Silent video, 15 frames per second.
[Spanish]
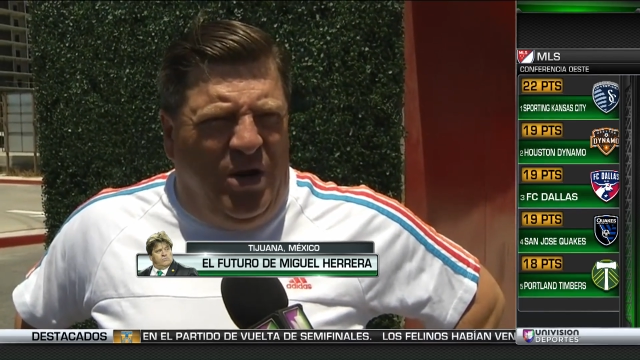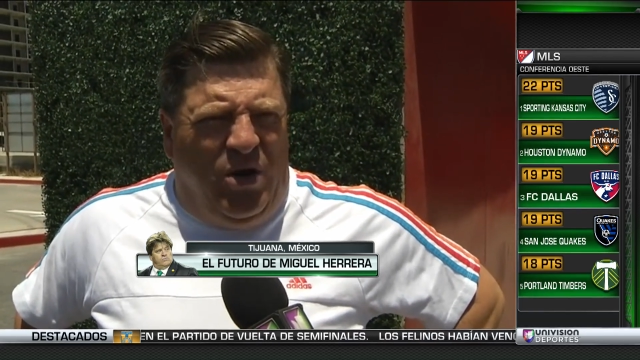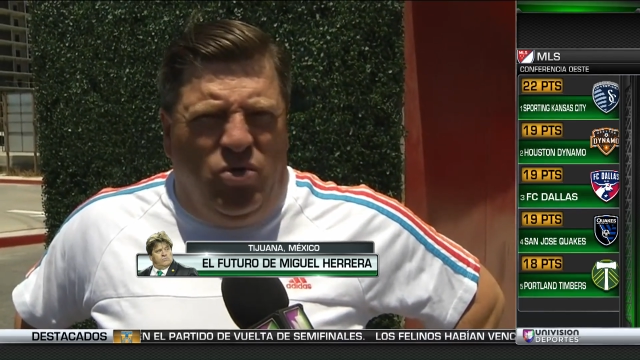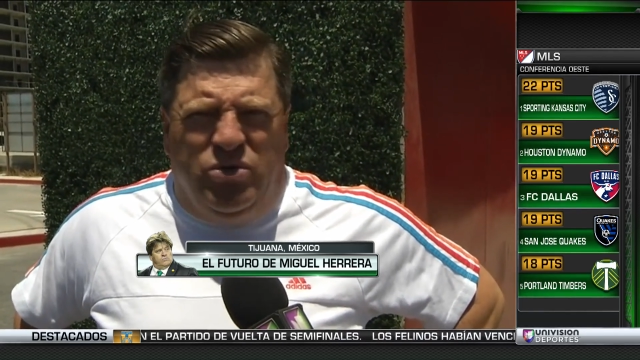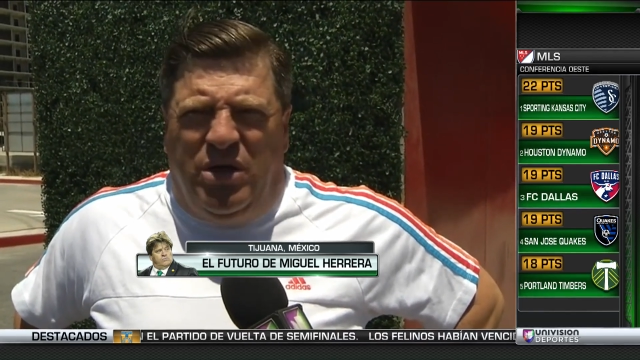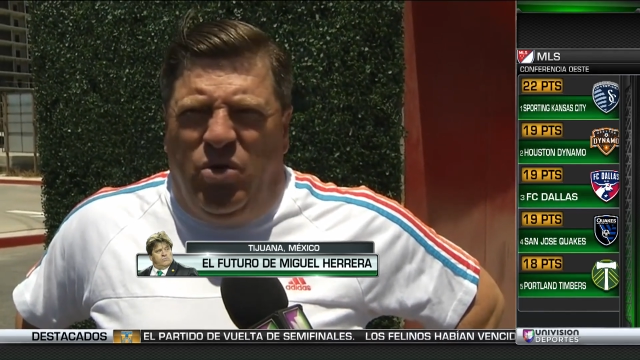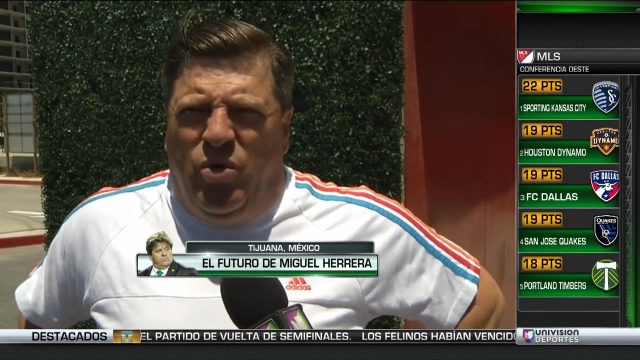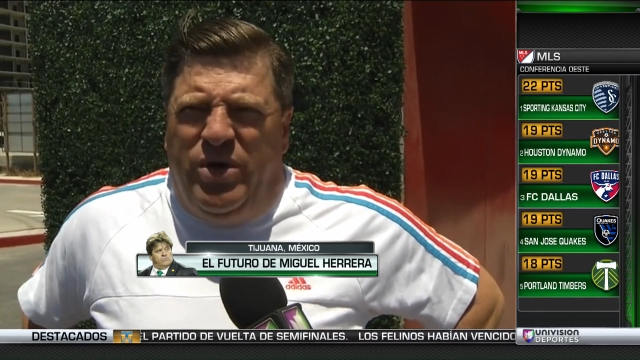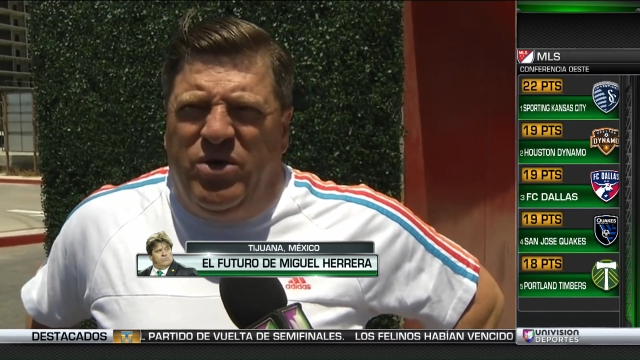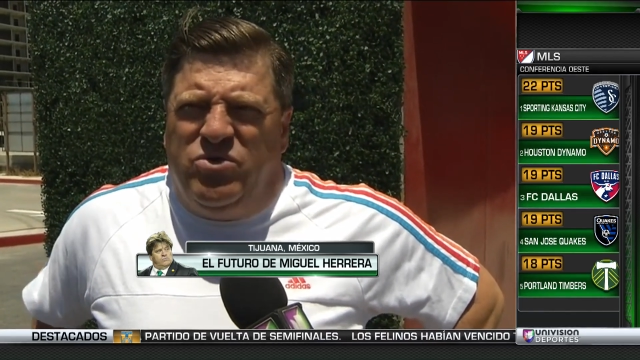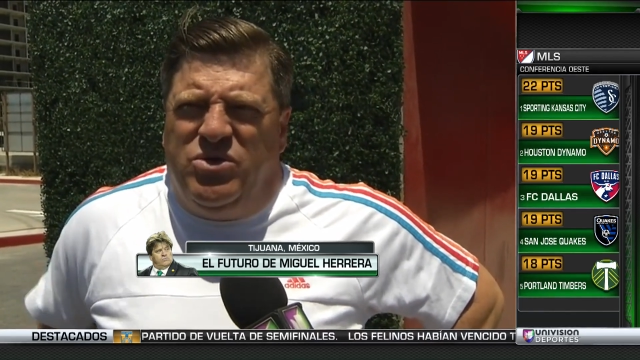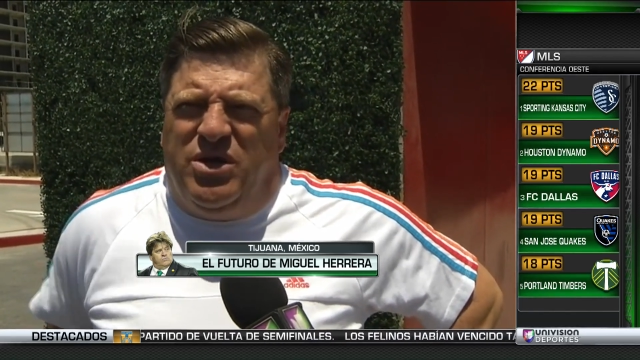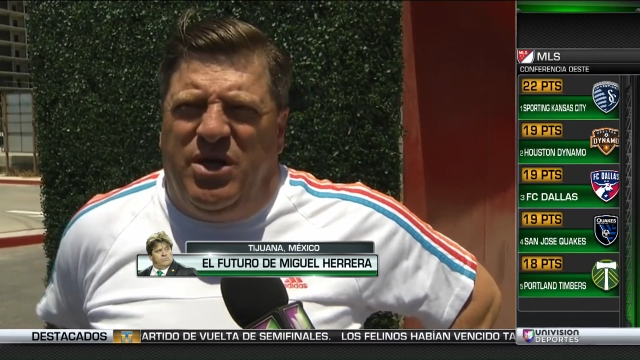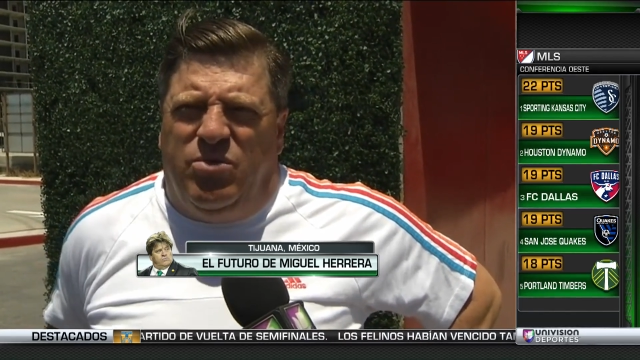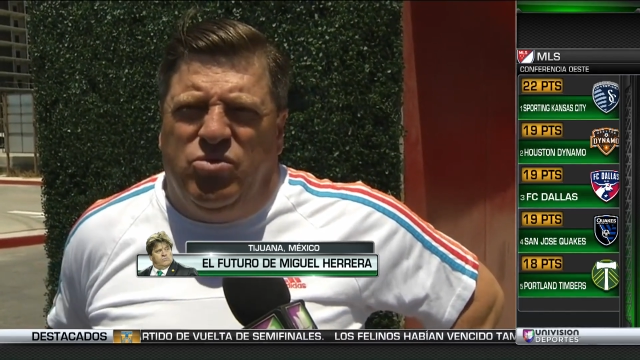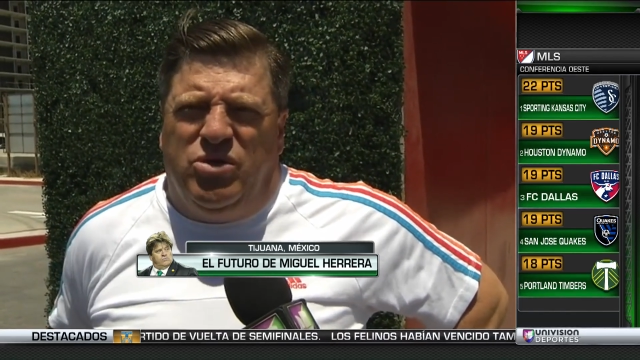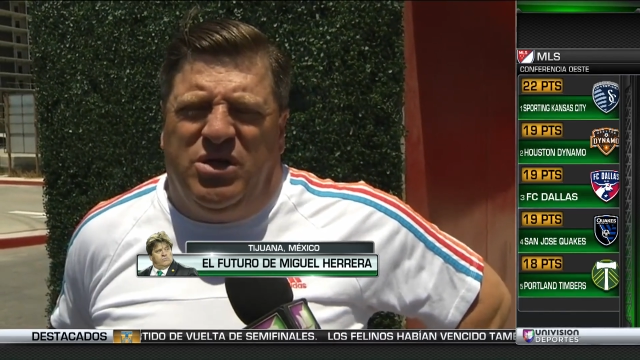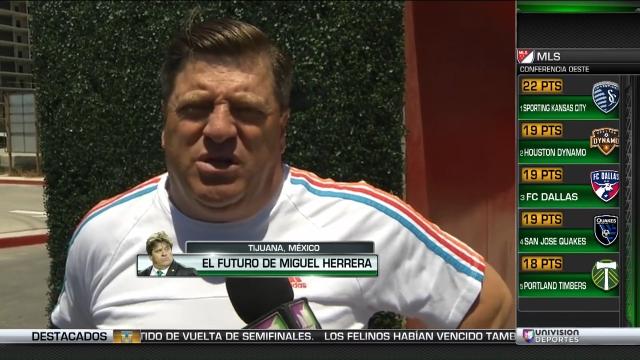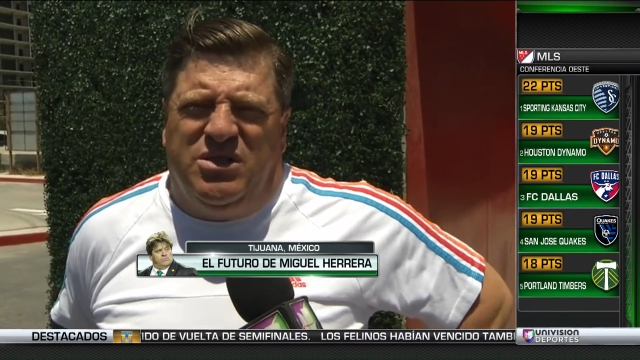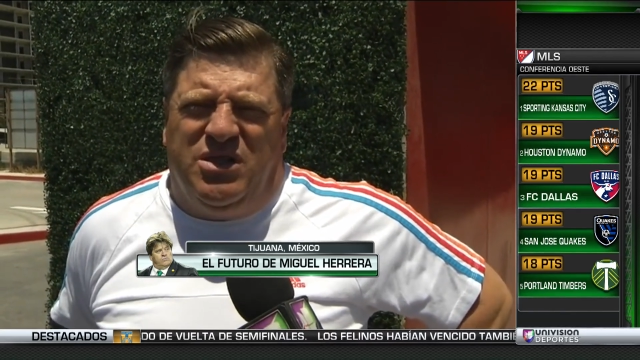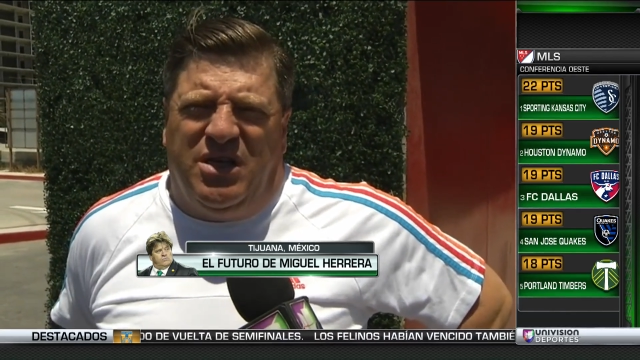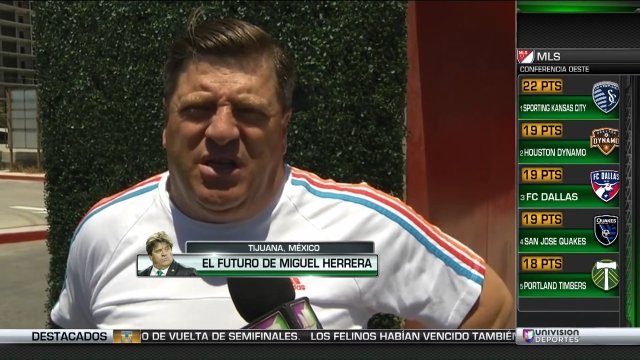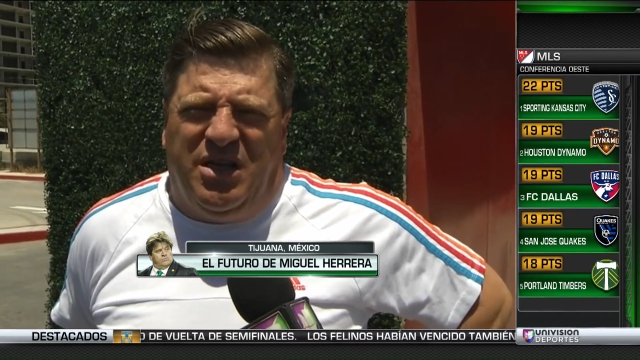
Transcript: de la Junta de Dueños esperamos quedamos de que,